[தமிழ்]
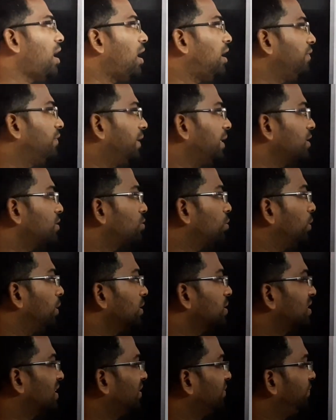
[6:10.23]
ஆவரேஜ்
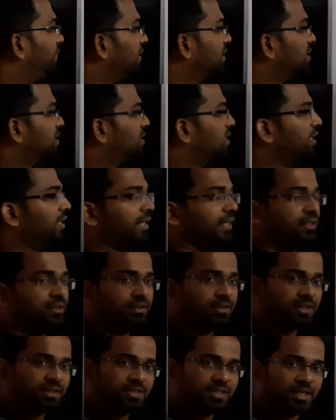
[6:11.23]
ஸ்டூடெண்ட்ஸுக்கு ஃபஸ்ட்டு
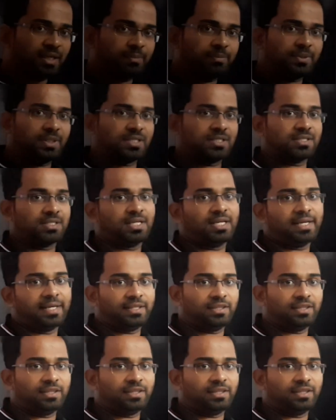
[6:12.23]
எட்டு சாப்டர்ஸில்